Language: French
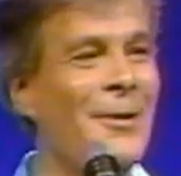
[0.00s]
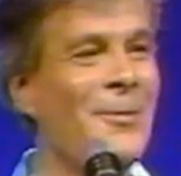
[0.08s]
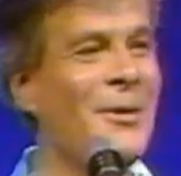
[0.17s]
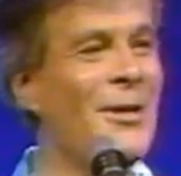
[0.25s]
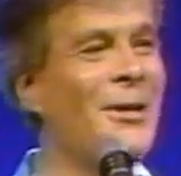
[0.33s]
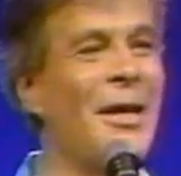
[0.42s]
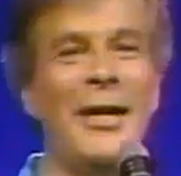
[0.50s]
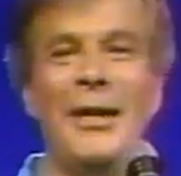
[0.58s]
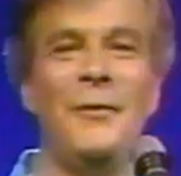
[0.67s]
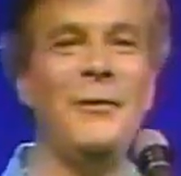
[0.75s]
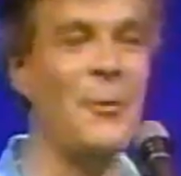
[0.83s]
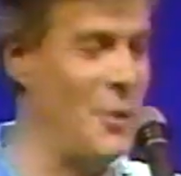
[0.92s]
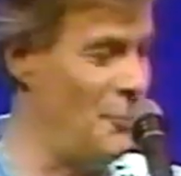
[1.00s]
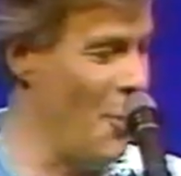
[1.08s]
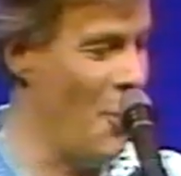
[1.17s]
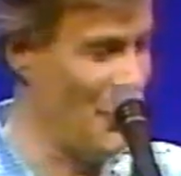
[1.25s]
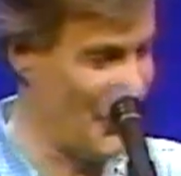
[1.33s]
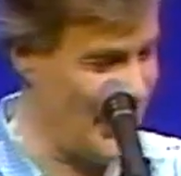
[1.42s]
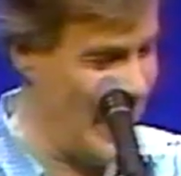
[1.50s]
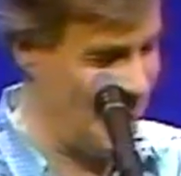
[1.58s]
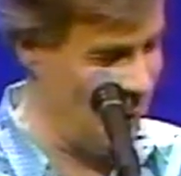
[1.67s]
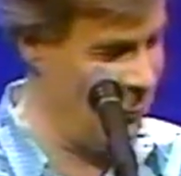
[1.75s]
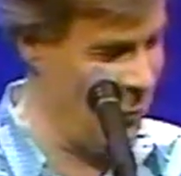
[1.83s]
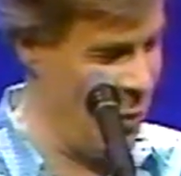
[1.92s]
Puis là, t'arrives, là, puis il n'y a plus un sac, il n'y a
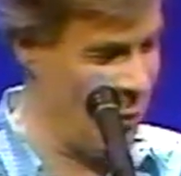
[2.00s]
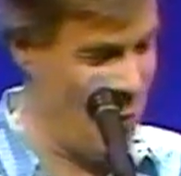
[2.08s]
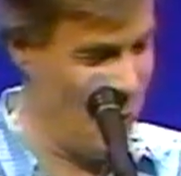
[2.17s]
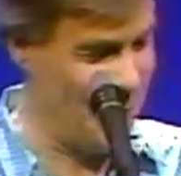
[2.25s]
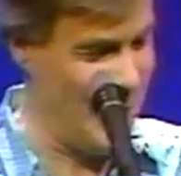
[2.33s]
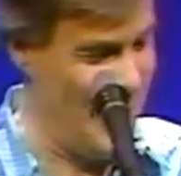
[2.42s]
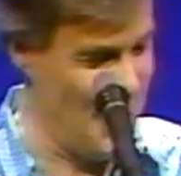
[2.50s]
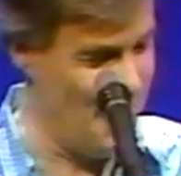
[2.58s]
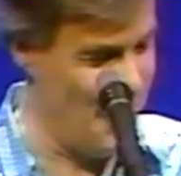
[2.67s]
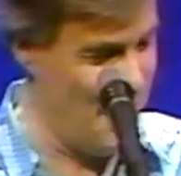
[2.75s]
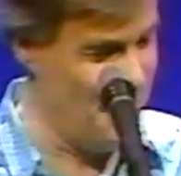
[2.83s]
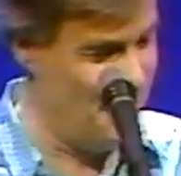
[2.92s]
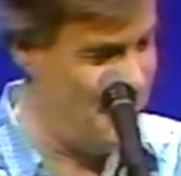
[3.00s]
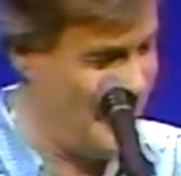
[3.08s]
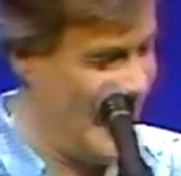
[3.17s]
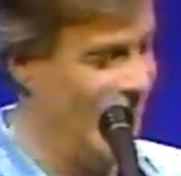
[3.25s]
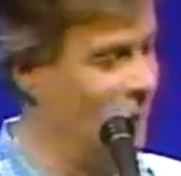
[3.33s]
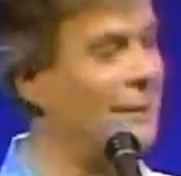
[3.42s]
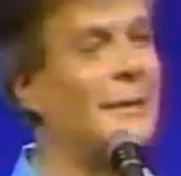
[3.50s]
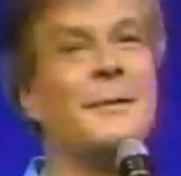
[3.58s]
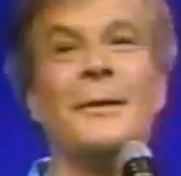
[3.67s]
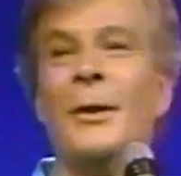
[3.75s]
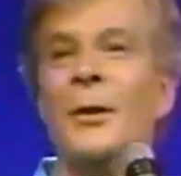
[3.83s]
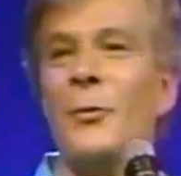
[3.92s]
plus un contenant, il n'y a plus une canne,
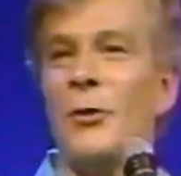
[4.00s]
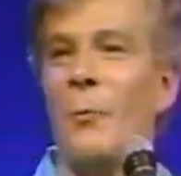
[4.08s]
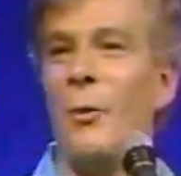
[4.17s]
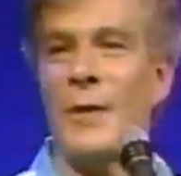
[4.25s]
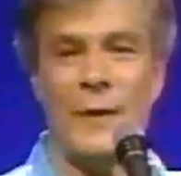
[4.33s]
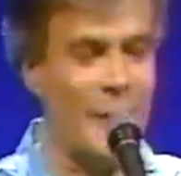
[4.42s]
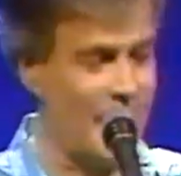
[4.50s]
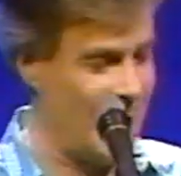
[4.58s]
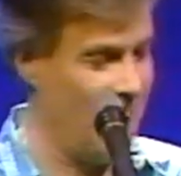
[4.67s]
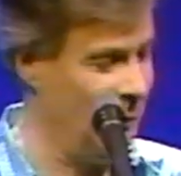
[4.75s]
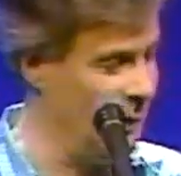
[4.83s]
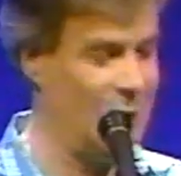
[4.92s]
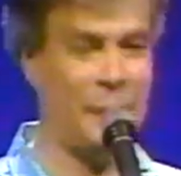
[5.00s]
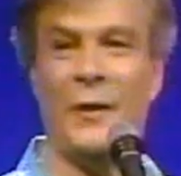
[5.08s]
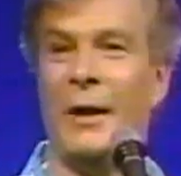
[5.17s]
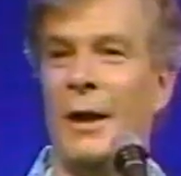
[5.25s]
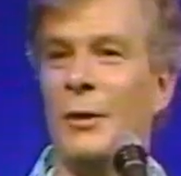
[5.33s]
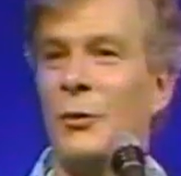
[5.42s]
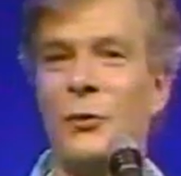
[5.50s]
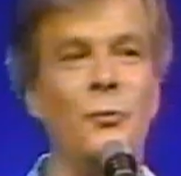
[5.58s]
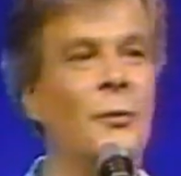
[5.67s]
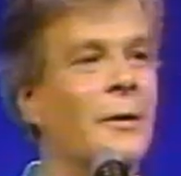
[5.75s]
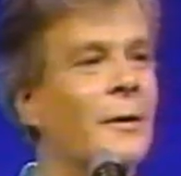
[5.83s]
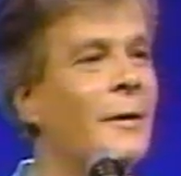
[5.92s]
parce qu'il n'y a pas six prix différents dessus,
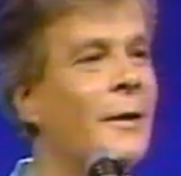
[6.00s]
là.